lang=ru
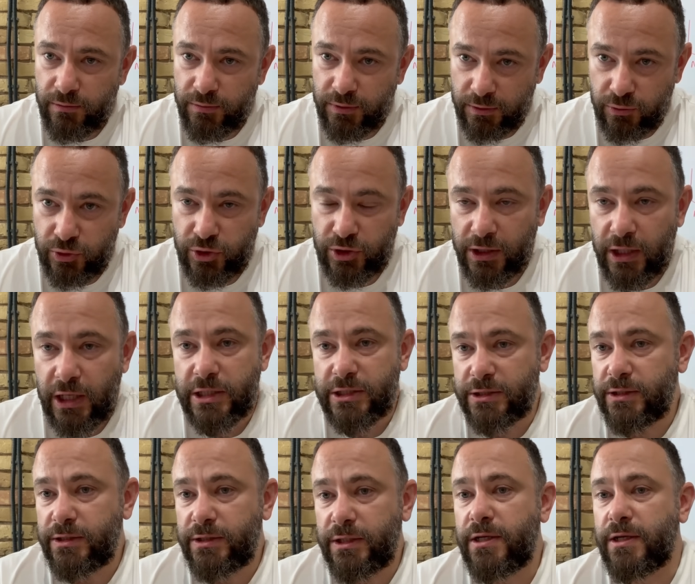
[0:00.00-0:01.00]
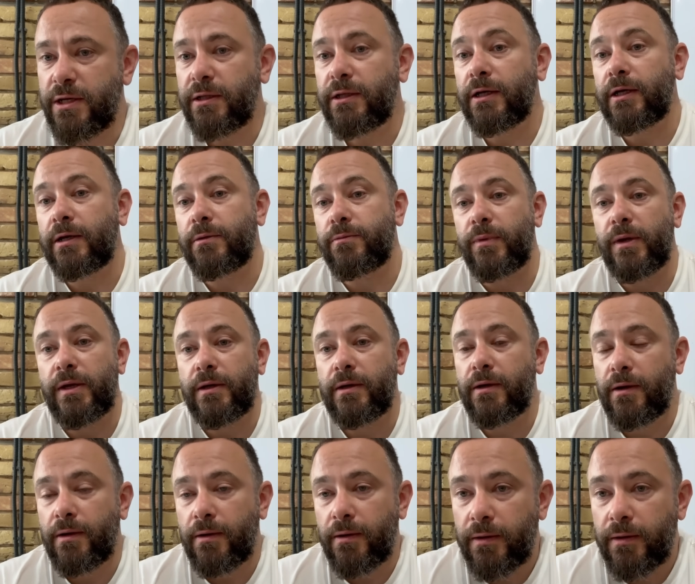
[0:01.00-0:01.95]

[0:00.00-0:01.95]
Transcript: потому что каждый день это копейка.